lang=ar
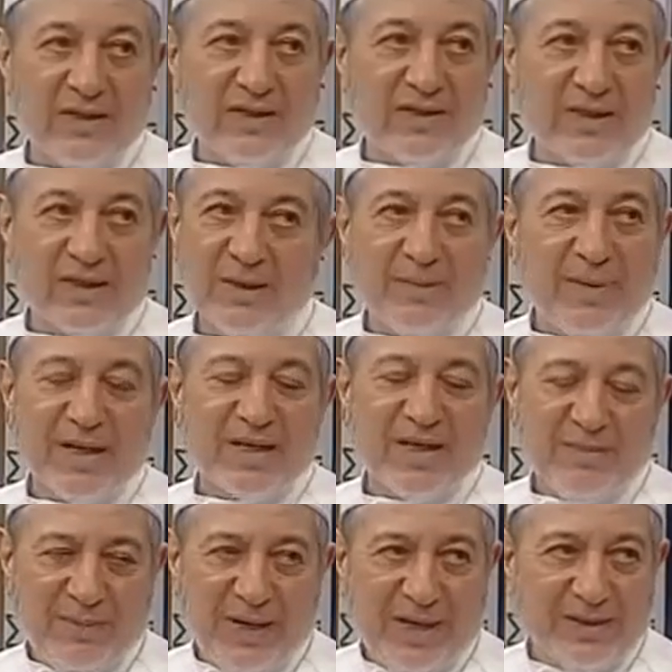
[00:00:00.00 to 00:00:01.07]
الصدى ما
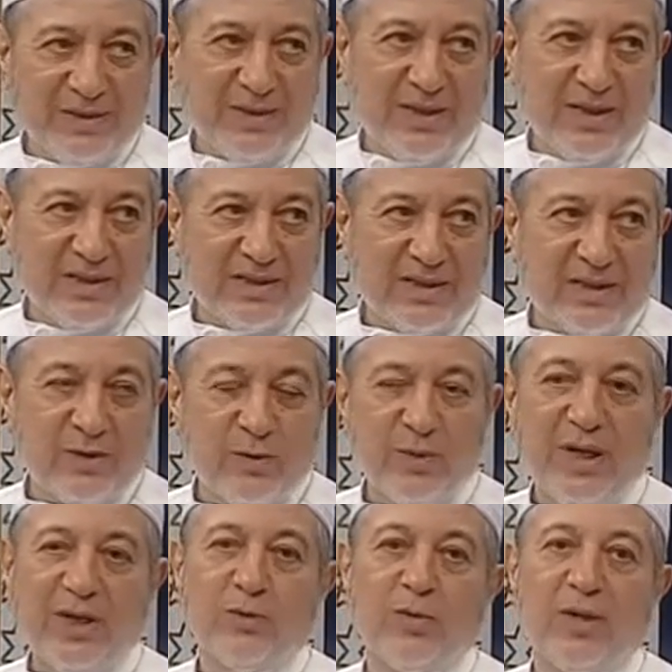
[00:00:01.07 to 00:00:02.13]
كان بحاجة إلى الصدى
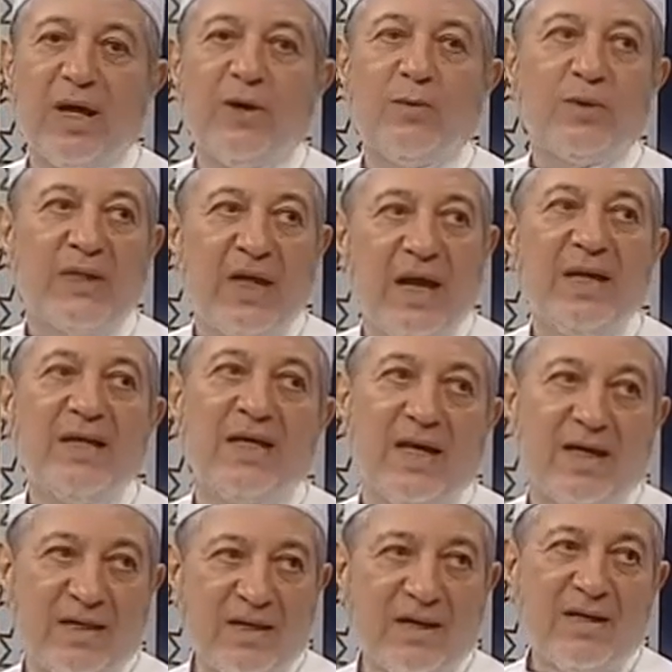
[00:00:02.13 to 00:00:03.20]
ونحن نهو
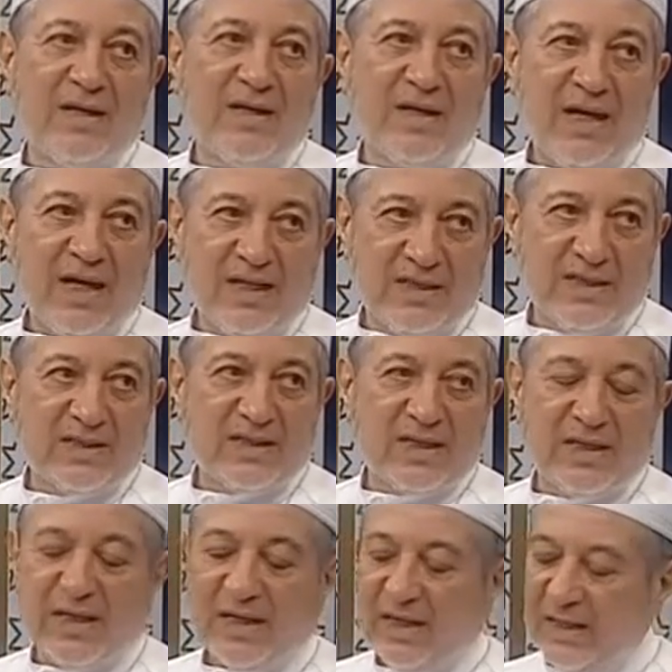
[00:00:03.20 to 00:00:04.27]
نهينا نعم. عن
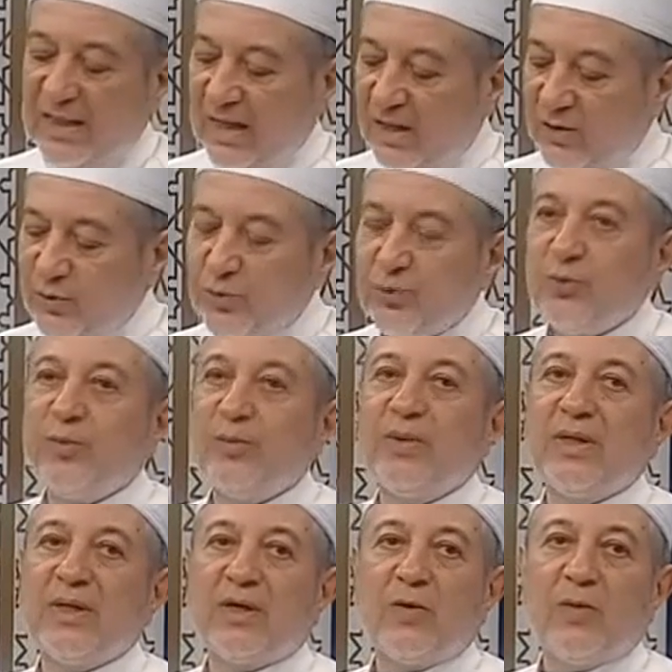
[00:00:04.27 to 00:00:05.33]
الصدى يعني أرجو
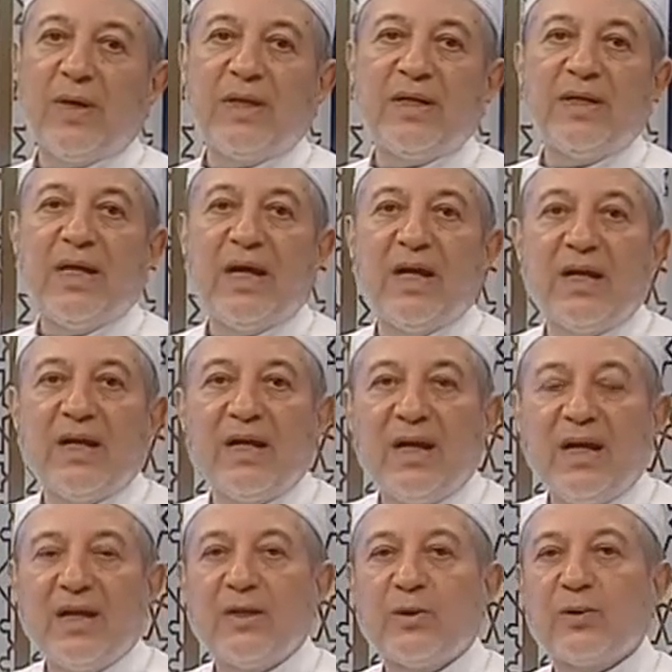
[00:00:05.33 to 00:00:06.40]
من إخواني
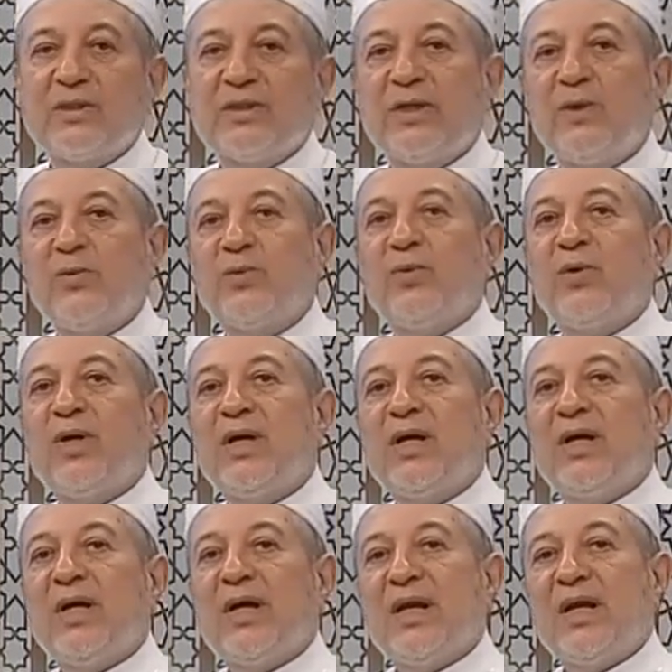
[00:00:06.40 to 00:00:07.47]
ألا يرسلوا
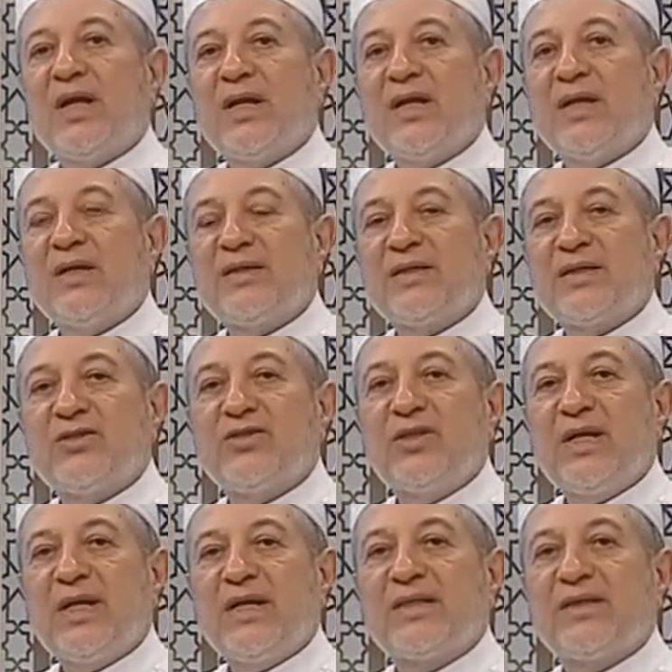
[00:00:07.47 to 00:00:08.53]

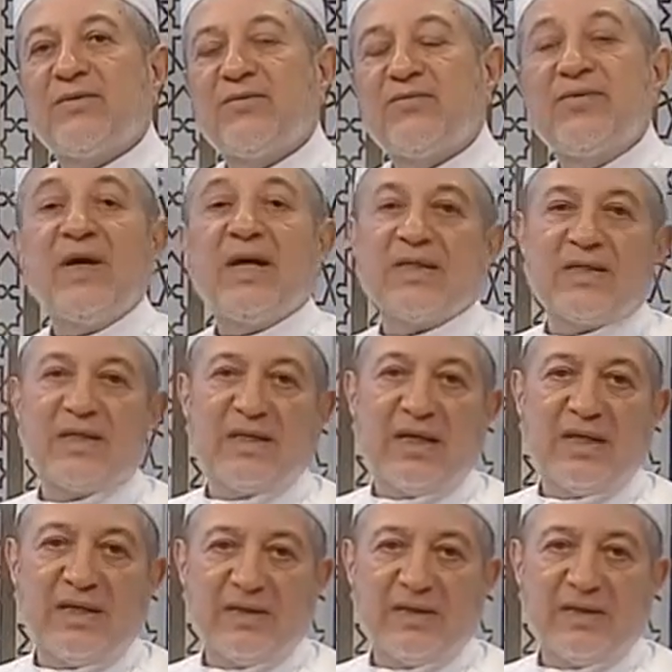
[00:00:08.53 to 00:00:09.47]
التسجيلات فيها صدى